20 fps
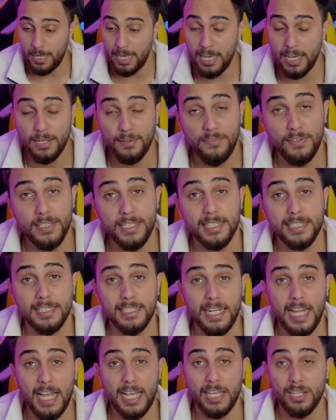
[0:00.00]
اخر فتره
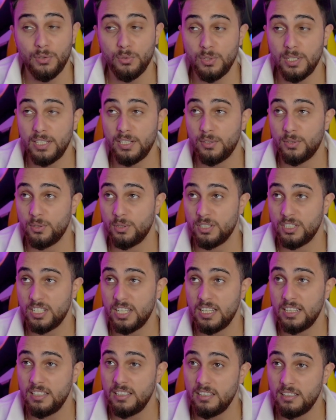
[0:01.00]
كتير حكيتوا لي انه
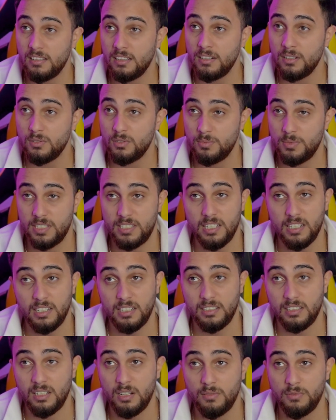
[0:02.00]
شادي انس وبيسان
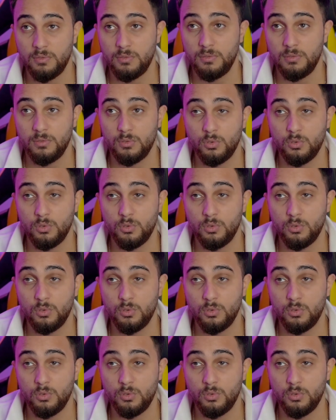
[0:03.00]
اختلفوا